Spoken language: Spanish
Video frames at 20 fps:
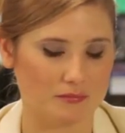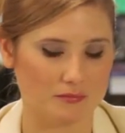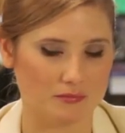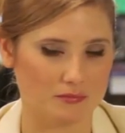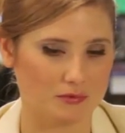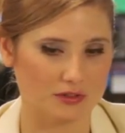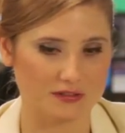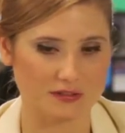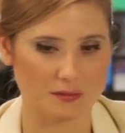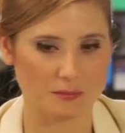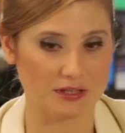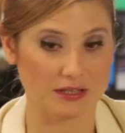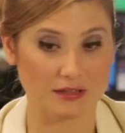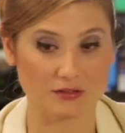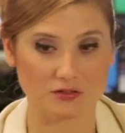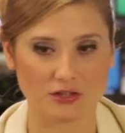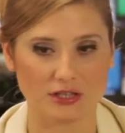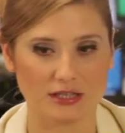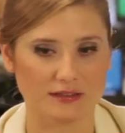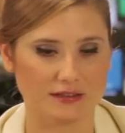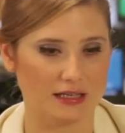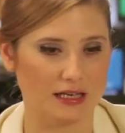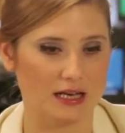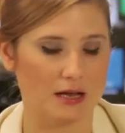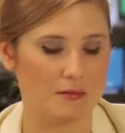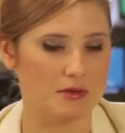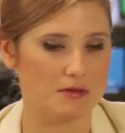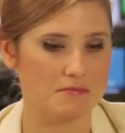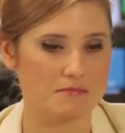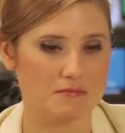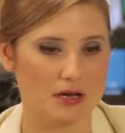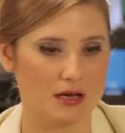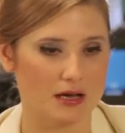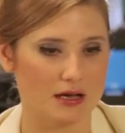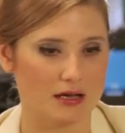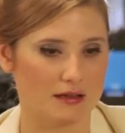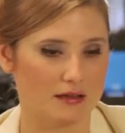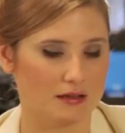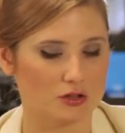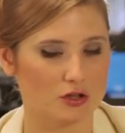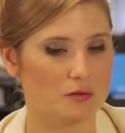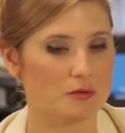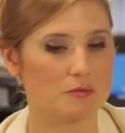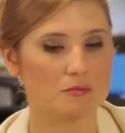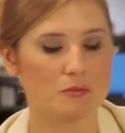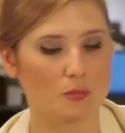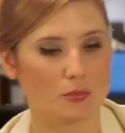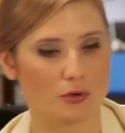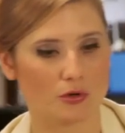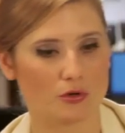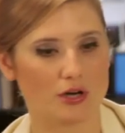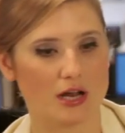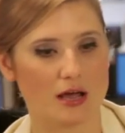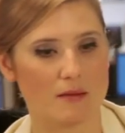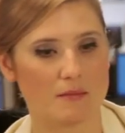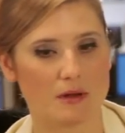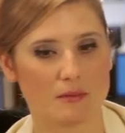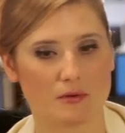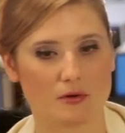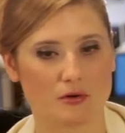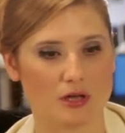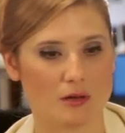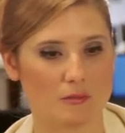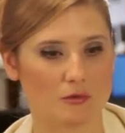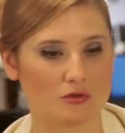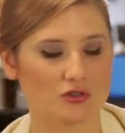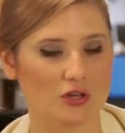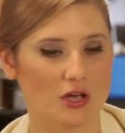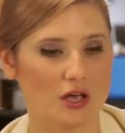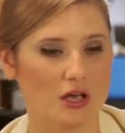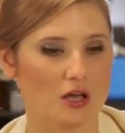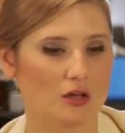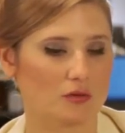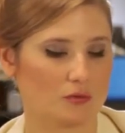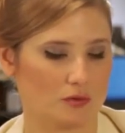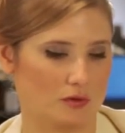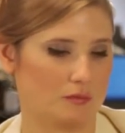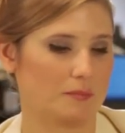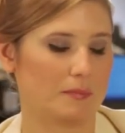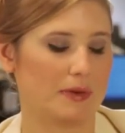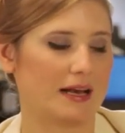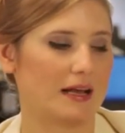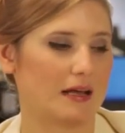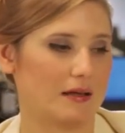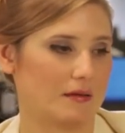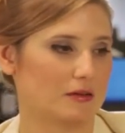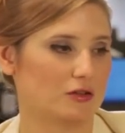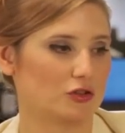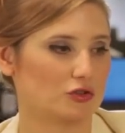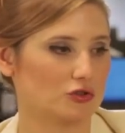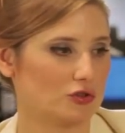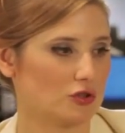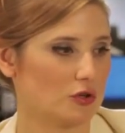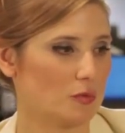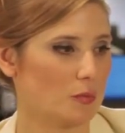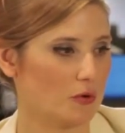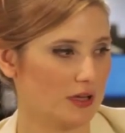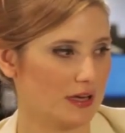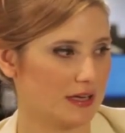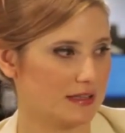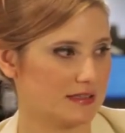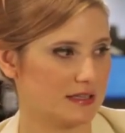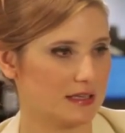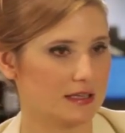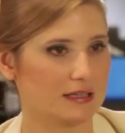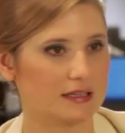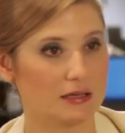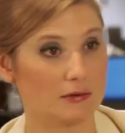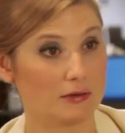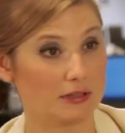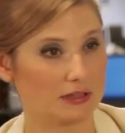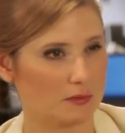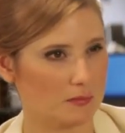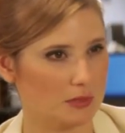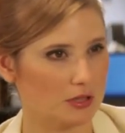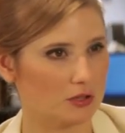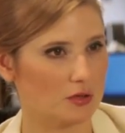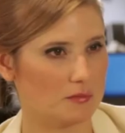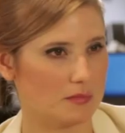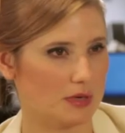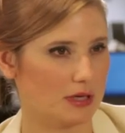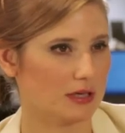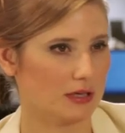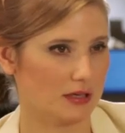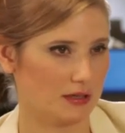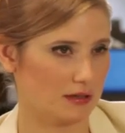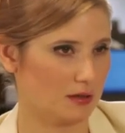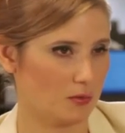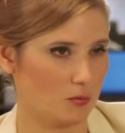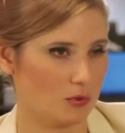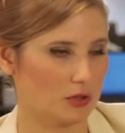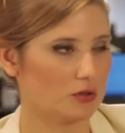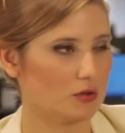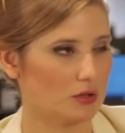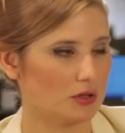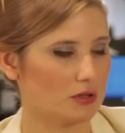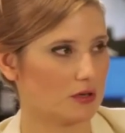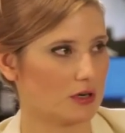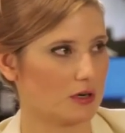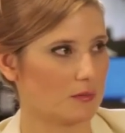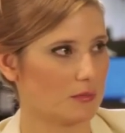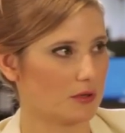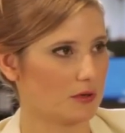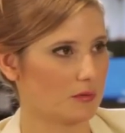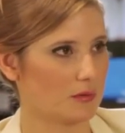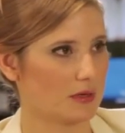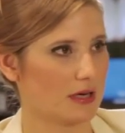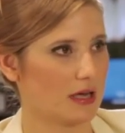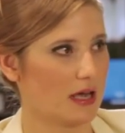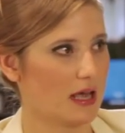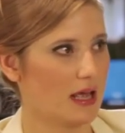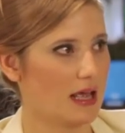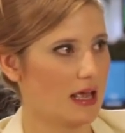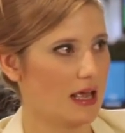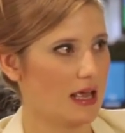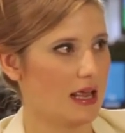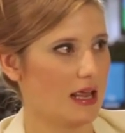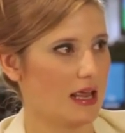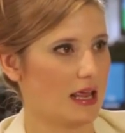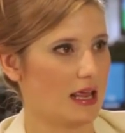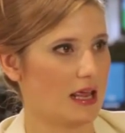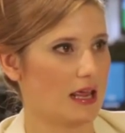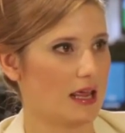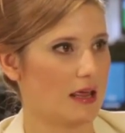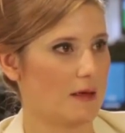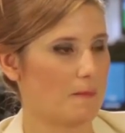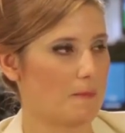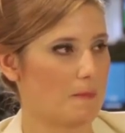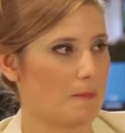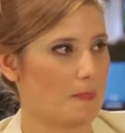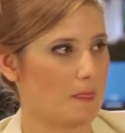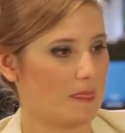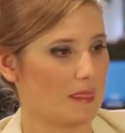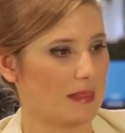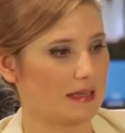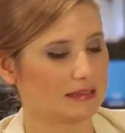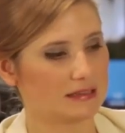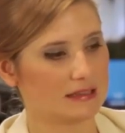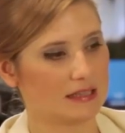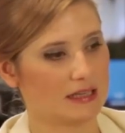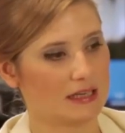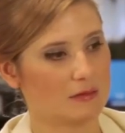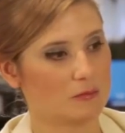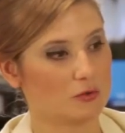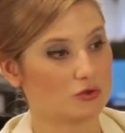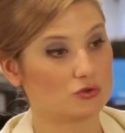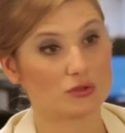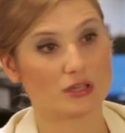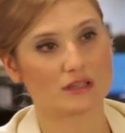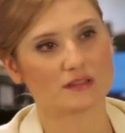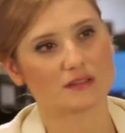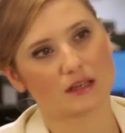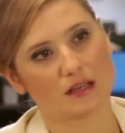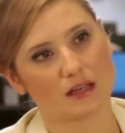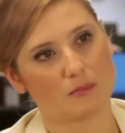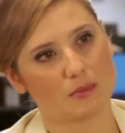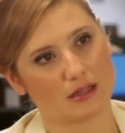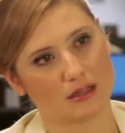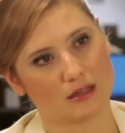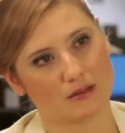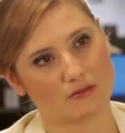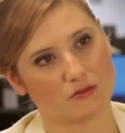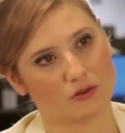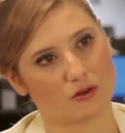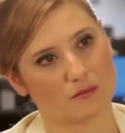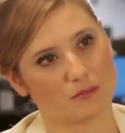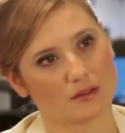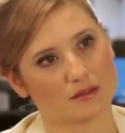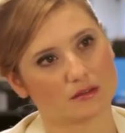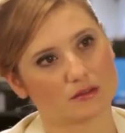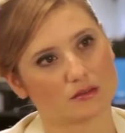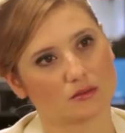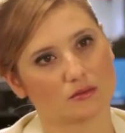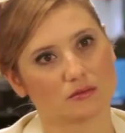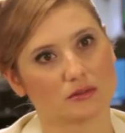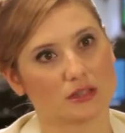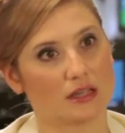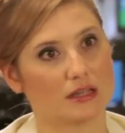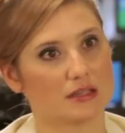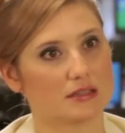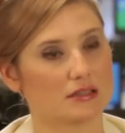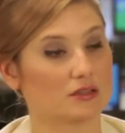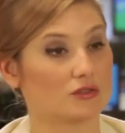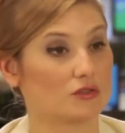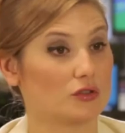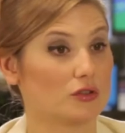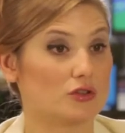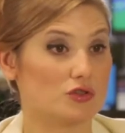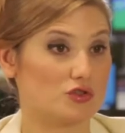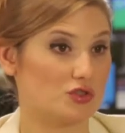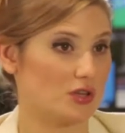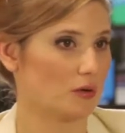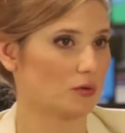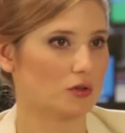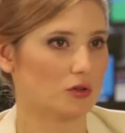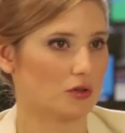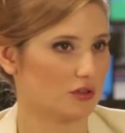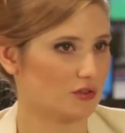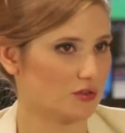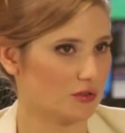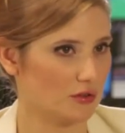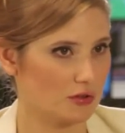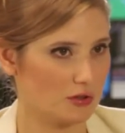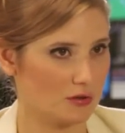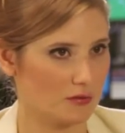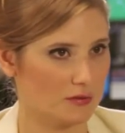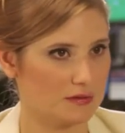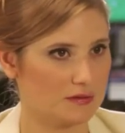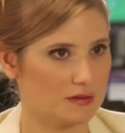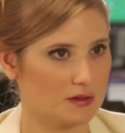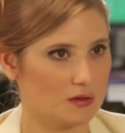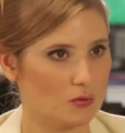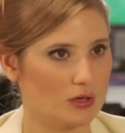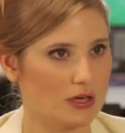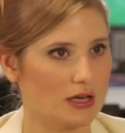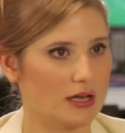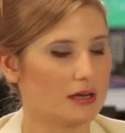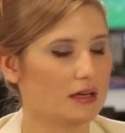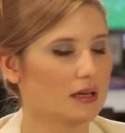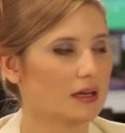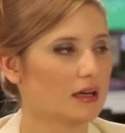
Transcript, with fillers: no es aplicación es, la misma dentro del mismo programa pero digamos para nosotros poder hacer este levantamiento de imágenes, te cuento esto rápido para... Em, tenemos una serie de plataformas. Una de ellas son los autos, que son los que ven circular